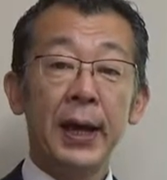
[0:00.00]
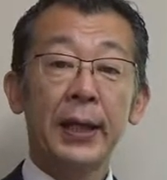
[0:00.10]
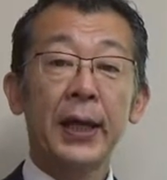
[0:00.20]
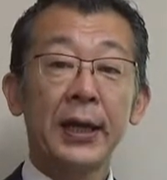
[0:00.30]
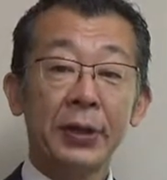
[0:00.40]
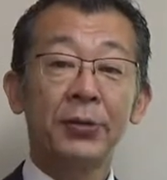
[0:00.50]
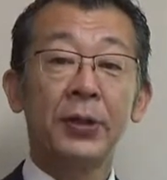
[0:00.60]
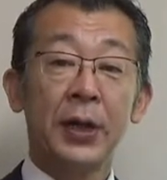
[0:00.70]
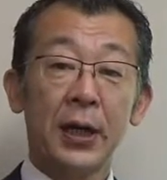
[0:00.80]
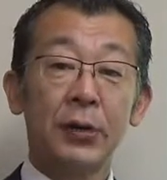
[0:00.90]
え結果という
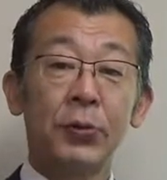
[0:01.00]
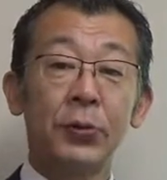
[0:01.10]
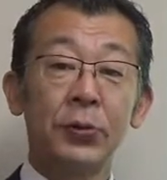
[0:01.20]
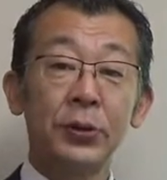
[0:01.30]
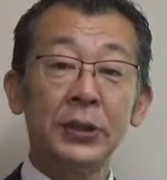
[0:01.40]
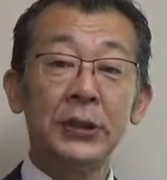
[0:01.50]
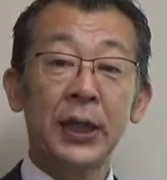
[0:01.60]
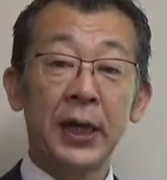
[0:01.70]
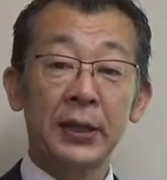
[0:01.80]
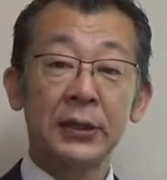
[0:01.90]
か行動につなが